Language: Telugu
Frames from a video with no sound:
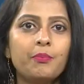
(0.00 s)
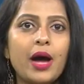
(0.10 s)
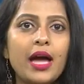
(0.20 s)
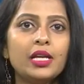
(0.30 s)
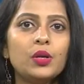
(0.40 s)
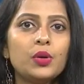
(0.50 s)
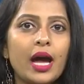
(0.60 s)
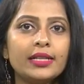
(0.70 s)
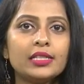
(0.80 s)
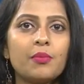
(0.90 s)

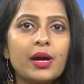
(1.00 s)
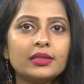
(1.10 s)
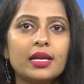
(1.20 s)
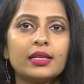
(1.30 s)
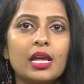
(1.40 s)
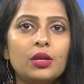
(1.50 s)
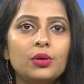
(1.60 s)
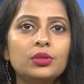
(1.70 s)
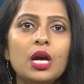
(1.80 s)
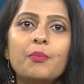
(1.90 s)
బెంగళూరు హైదరాబాద్
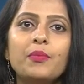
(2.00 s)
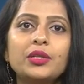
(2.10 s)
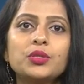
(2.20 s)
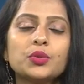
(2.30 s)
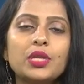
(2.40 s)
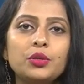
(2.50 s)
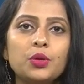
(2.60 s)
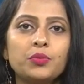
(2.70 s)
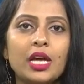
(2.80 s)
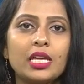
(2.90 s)
నగరాల్లో
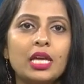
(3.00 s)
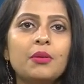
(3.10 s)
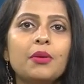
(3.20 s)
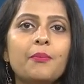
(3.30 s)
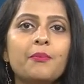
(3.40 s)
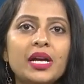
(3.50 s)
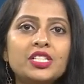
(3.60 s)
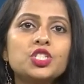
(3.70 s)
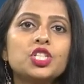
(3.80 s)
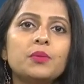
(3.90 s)
మధుసూదన్ గుప్తాకి
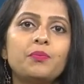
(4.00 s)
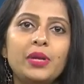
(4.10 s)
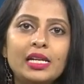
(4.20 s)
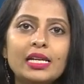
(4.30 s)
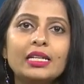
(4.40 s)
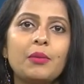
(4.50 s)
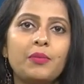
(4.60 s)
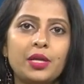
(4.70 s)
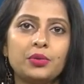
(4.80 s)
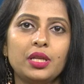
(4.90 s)
మంచి బిల్డర్గా
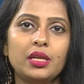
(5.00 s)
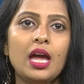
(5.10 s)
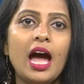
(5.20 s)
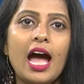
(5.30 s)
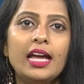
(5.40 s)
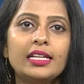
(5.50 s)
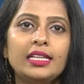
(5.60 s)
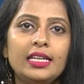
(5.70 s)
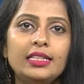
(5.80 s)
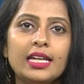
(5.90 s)
పేరుంది
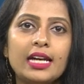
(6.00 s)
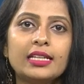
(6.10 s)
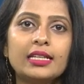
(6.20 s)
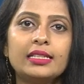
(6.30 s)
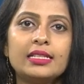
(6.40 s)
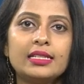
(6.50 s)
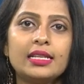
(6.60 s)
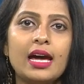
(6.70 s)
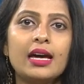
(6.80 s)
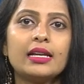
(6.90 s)
ఆయనది యాదాద్రి
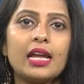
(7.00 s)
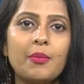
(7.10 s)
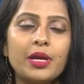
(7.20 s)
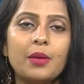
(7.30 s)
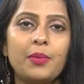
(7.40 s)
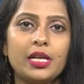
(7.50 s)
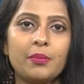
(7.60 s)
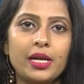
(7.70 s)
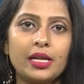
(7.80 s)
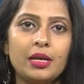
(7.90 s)
జిల్లా
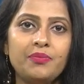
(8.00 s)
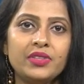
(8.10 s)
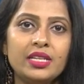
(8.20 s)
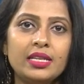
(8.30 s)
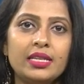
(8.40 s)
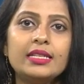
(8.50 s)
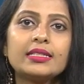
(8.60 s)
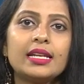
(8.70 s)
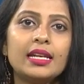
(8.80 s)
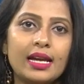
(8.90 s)
రామన్నపేట మండలం
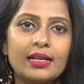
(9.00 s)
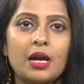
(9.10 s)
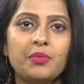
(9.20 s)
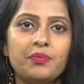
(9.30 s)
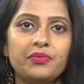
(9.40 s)
ఇస్కిల్లా గ్రామం